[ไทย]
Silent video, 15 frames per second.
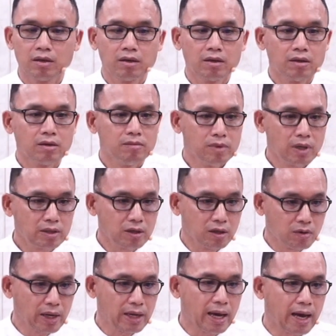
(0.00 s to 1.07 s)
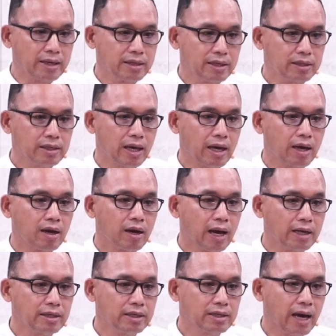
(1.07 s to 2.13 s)
เมื่อถึงเวลาที่จะอ
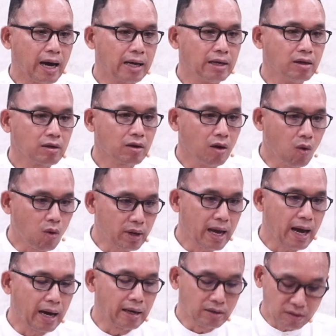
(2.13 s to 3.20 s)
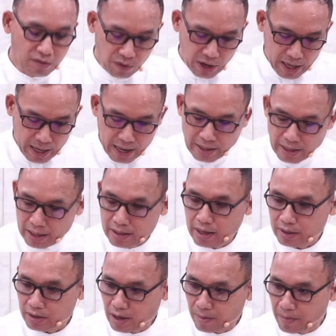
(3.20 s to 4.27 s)
ธิษฐานแล้วก็อดอาหาร เวลานั้นเนี่ย
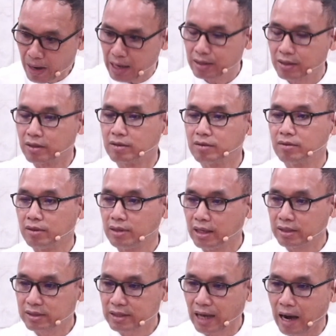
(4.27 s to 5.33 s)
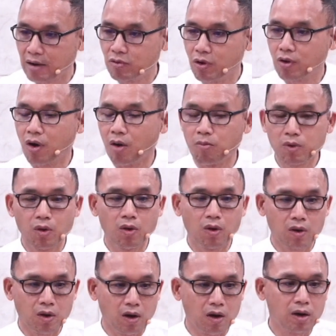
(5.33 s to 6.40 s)
จะมาถึง และสาวกของพระองค์
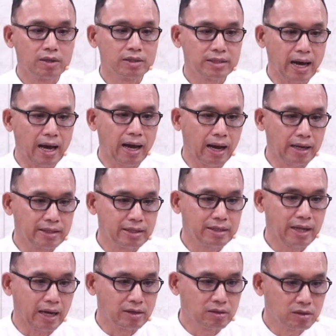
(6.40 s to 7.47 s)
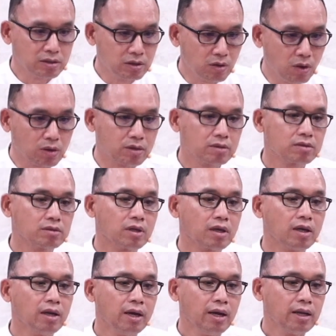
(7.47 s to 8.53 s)
ก็จะอธิษฐานถืออด
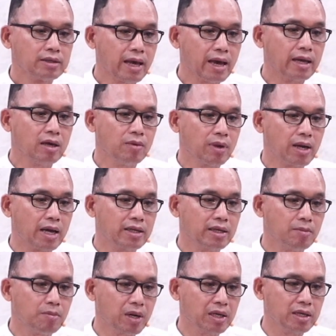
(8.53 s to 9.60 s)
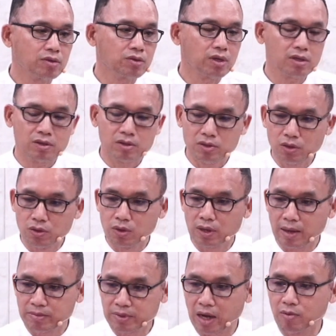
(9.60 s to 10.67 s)
แต่ในเวลาที่พระเยซูคริสต์อยู่กับ
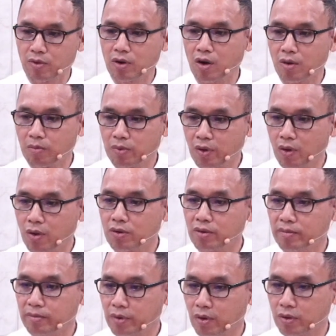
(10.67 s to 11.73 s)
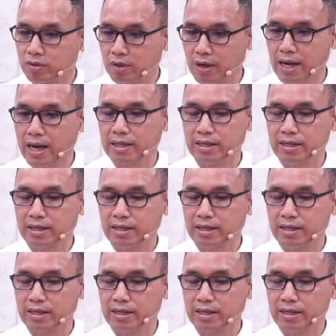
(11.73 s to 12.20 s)
สาวกของพระองค์พระองค์ต้องการที่จะ